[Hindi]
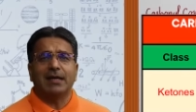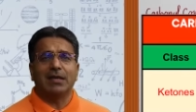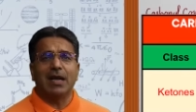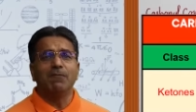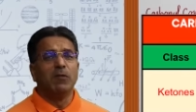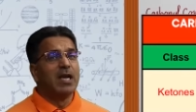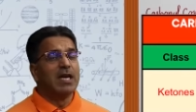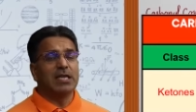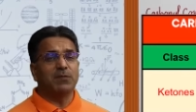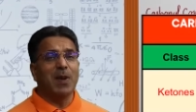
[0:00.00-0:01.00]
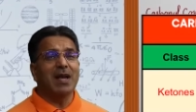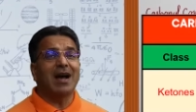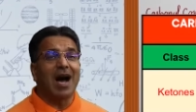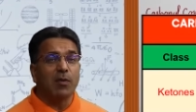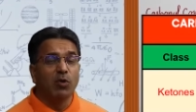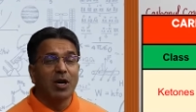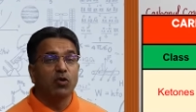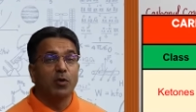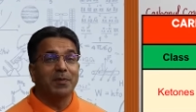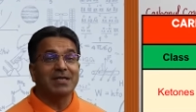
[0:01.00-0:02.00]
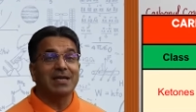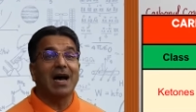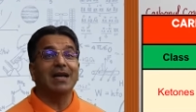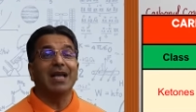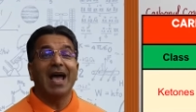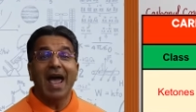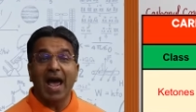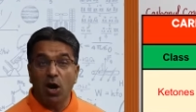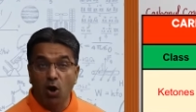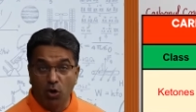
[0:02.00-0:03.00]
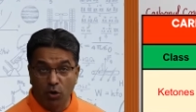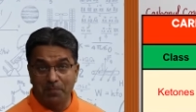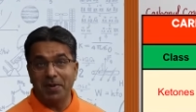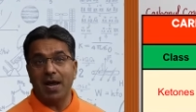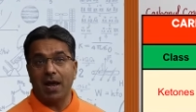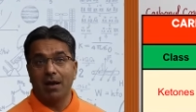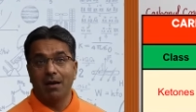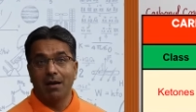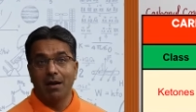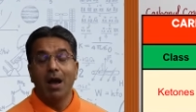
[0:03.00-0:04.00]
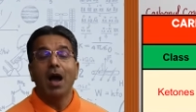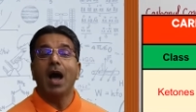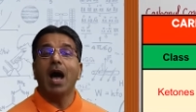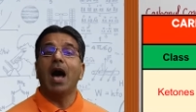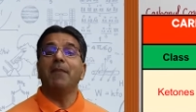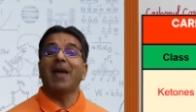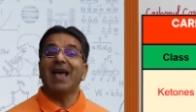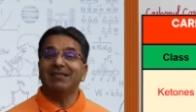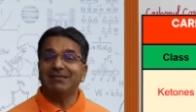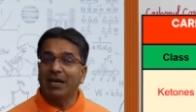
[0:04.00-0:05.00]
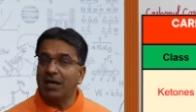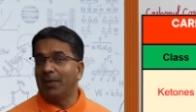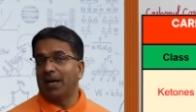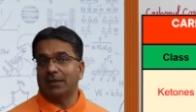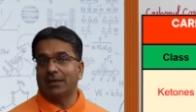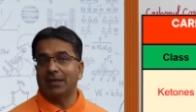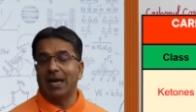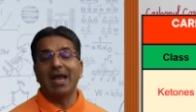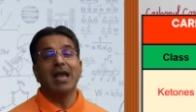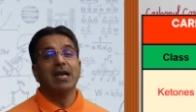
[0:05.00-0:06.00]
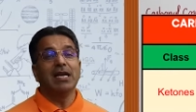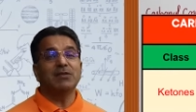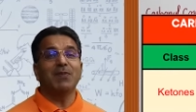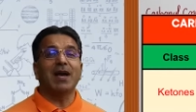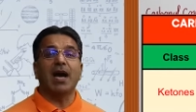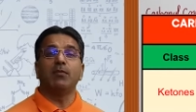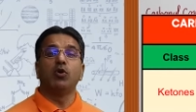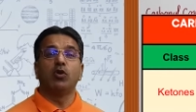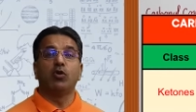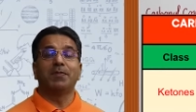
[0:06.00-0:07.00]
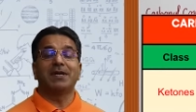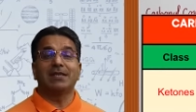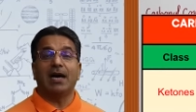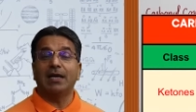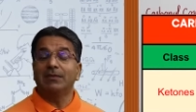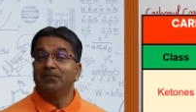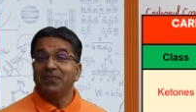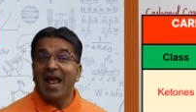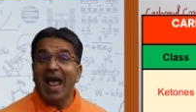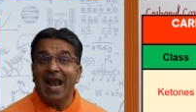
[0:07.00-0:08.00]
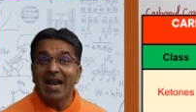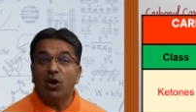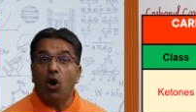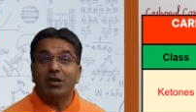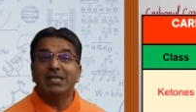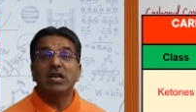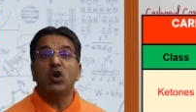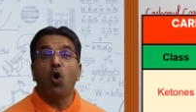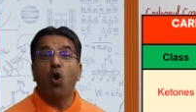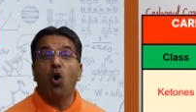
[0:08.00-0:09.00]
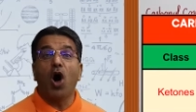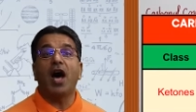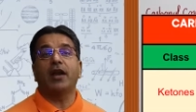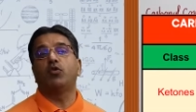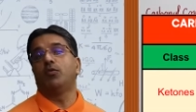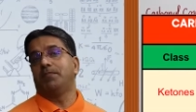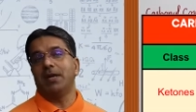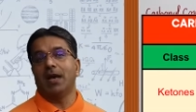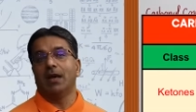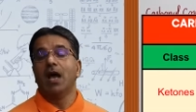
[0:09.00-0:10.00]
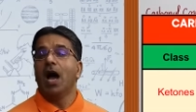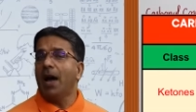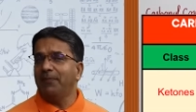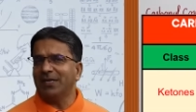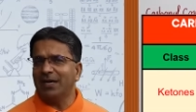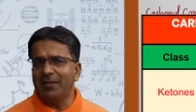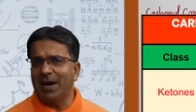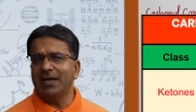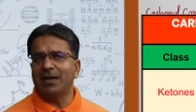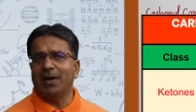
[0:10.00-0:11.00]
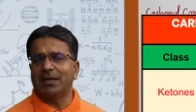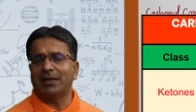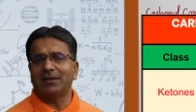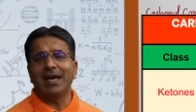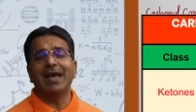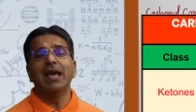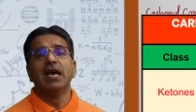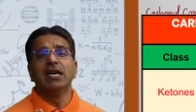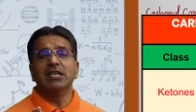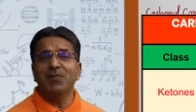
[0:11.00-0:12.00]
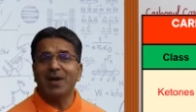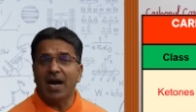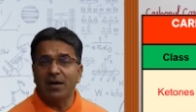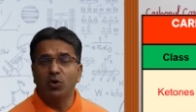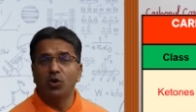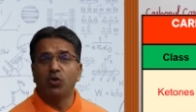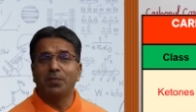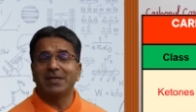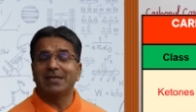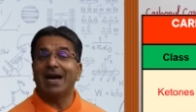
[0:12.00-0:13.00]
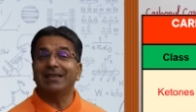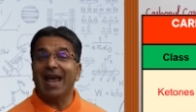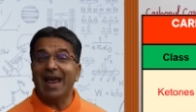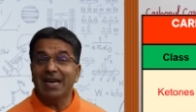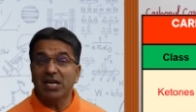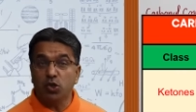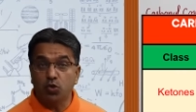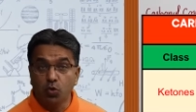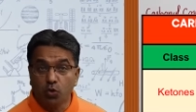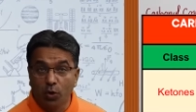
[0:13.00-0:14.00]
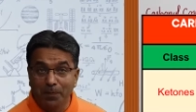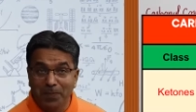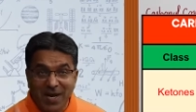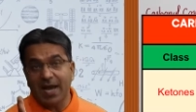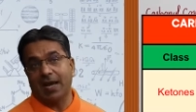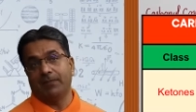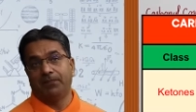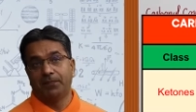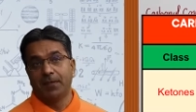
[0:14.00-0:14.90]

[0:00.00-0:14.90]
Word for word: कहते हैं इसमें कार्बोनिल ग्रुप के साथ हेलो ग्रुप भी है आप एस्टर की बात करते हैं इसमें कार्बोनिल ग्रुप के साथ एलकॉक्सी ओ आर ग्रुप भी है आप एसिडमाइड की बात करते हैं इसमें कार्बोनिल ग्रुप के साथ टू ग्रुप भी है